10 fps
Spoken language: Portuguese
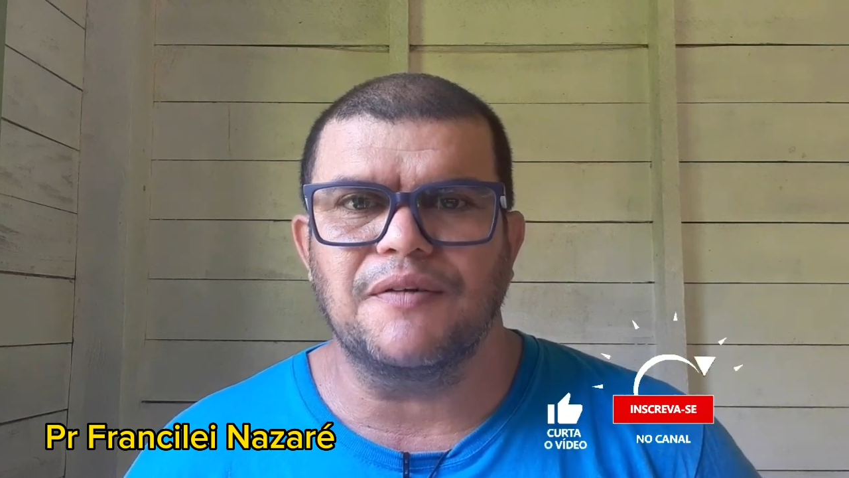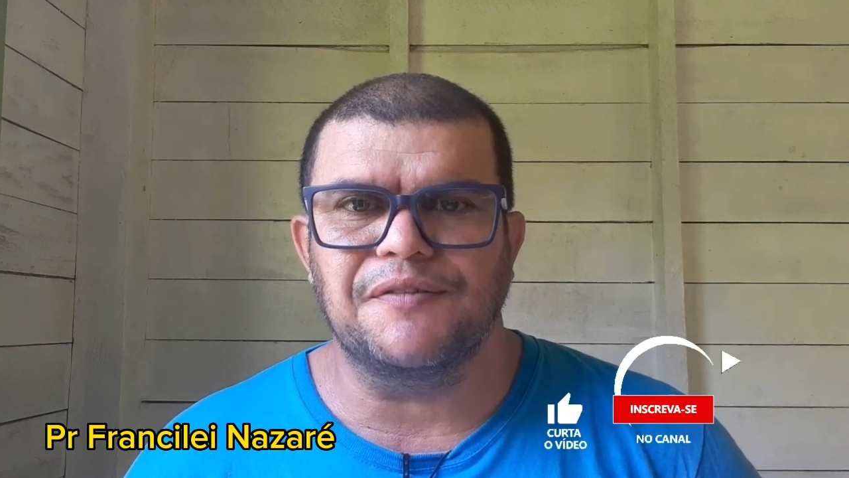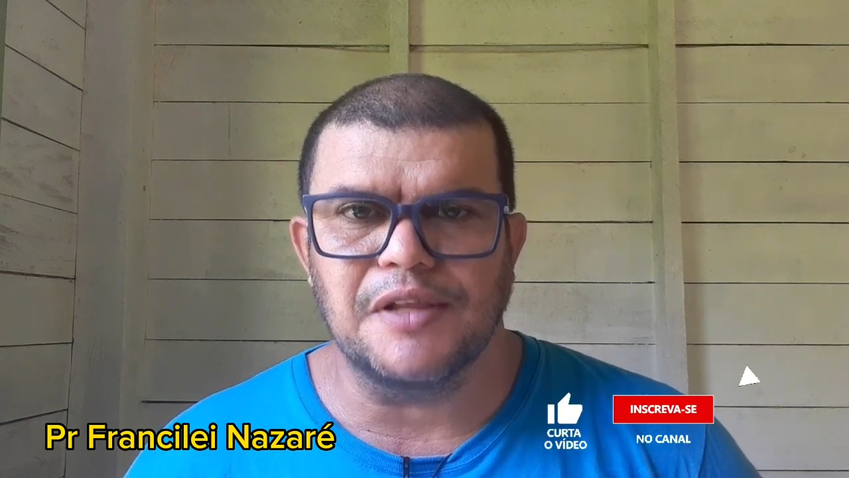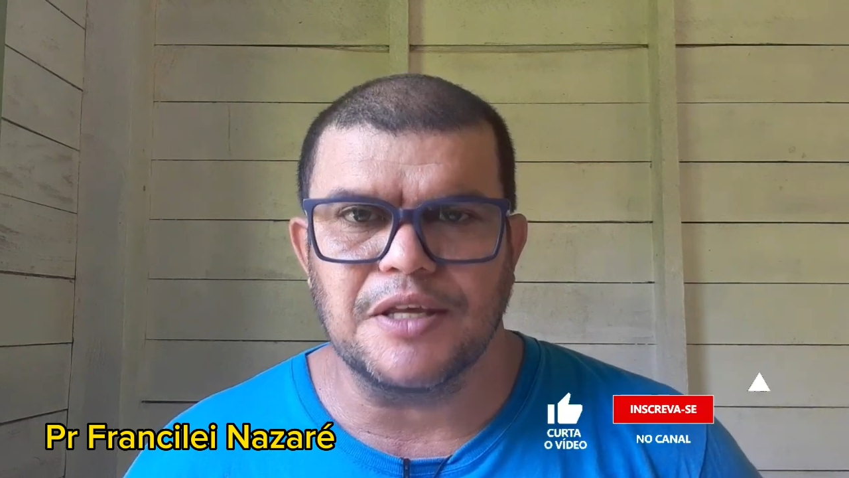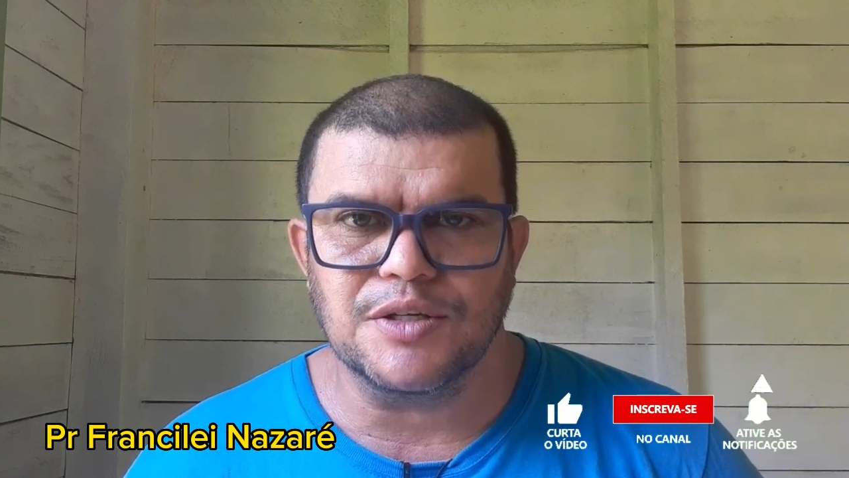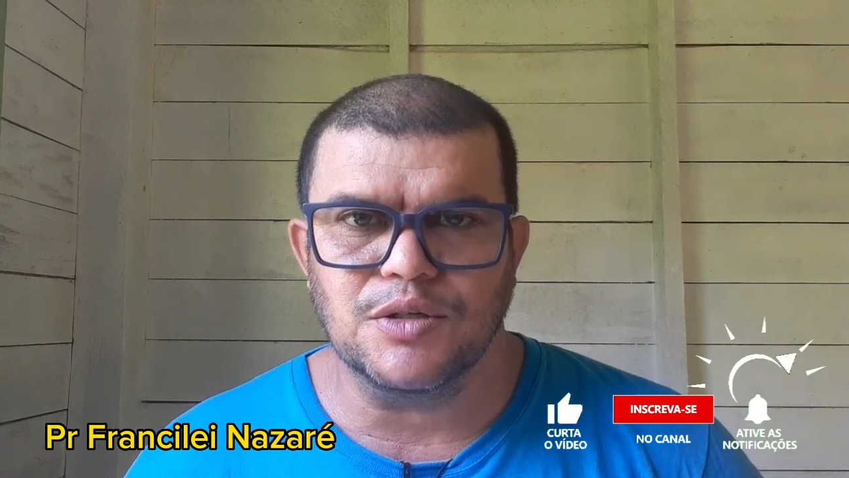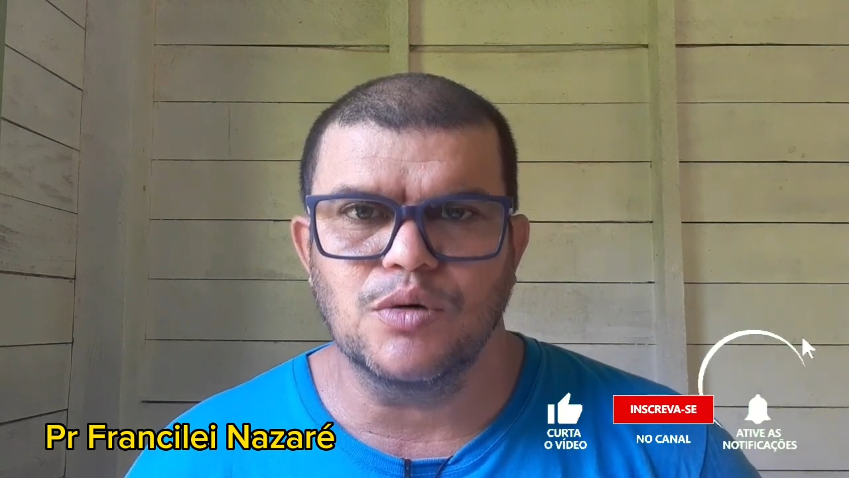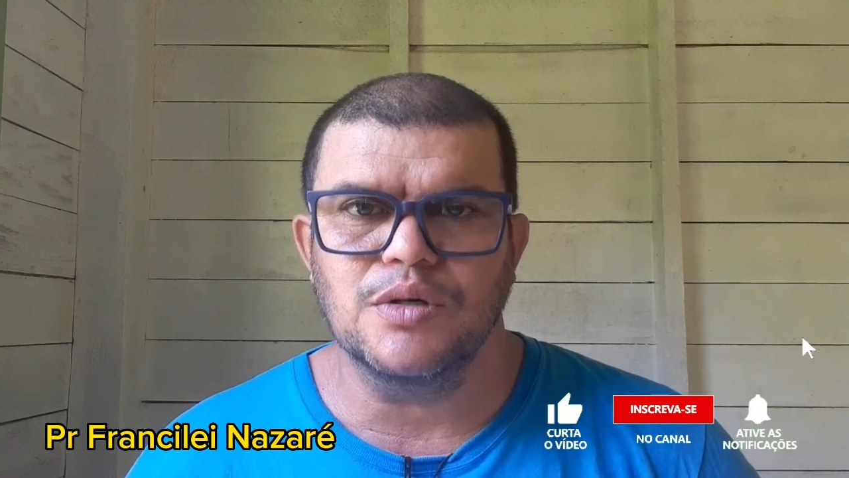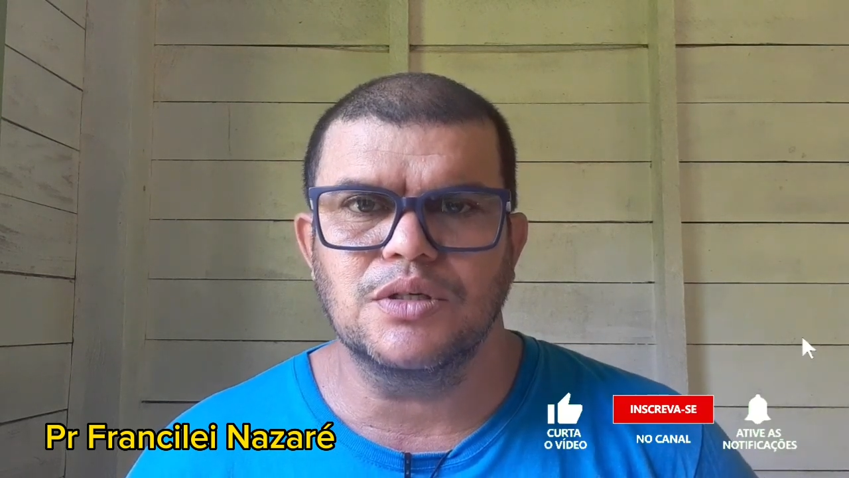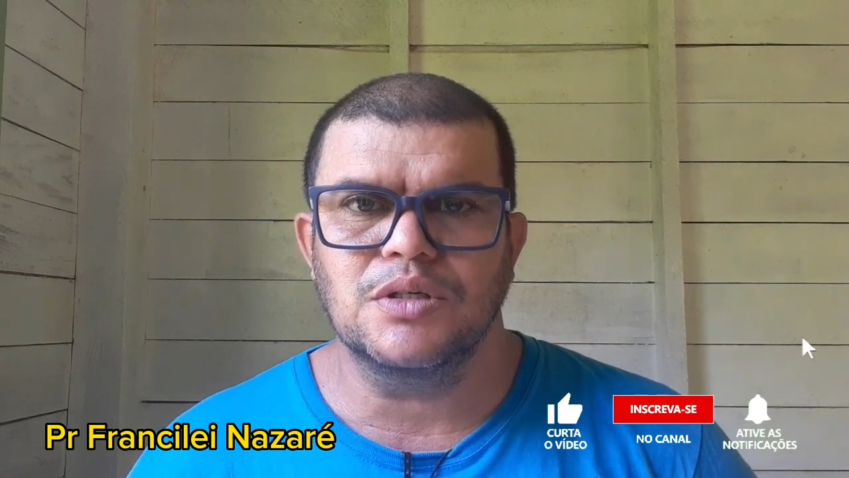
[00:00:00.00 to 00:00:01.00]

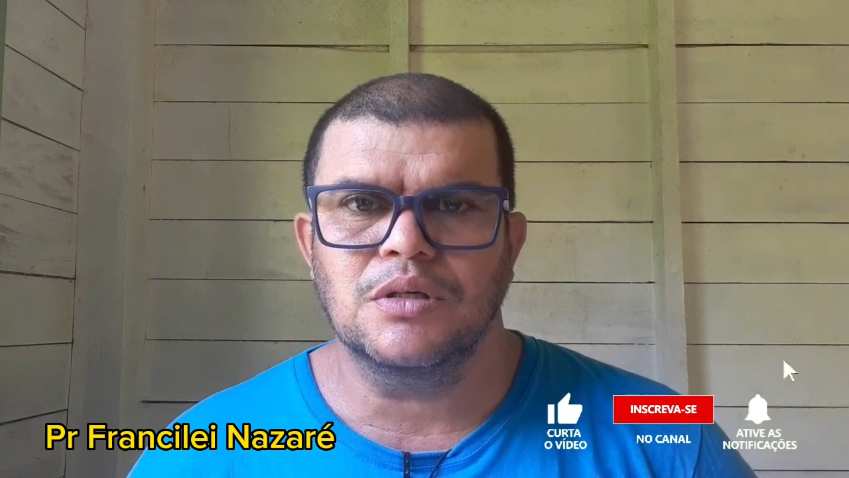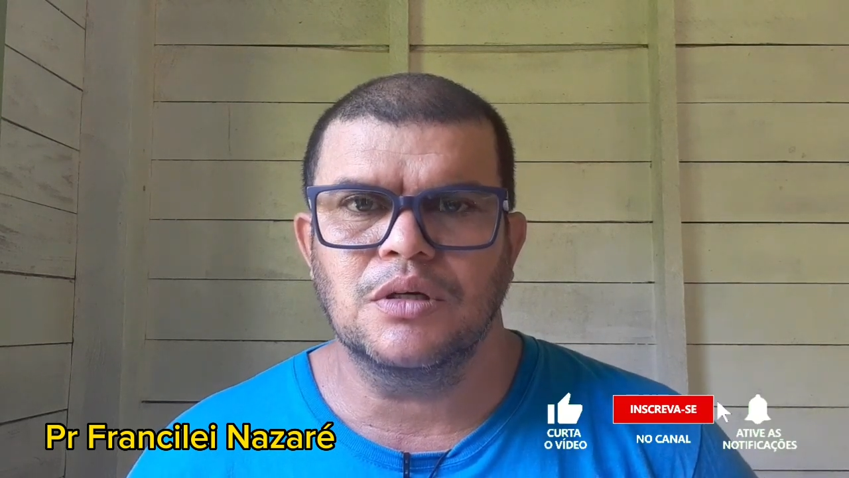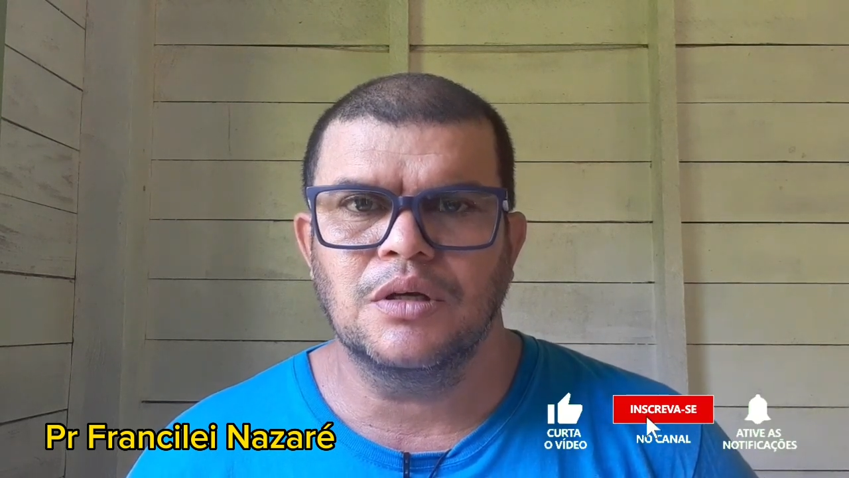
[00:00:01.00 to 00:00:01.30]
aflições?